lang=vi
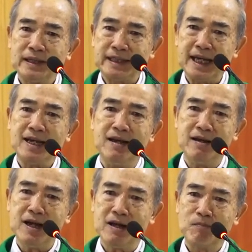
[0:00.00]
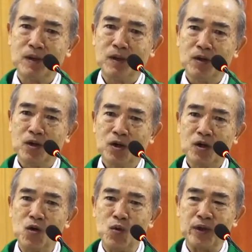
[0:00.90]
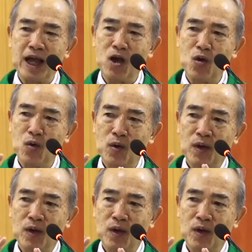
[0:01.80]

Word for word: chắt nữa cùng nhau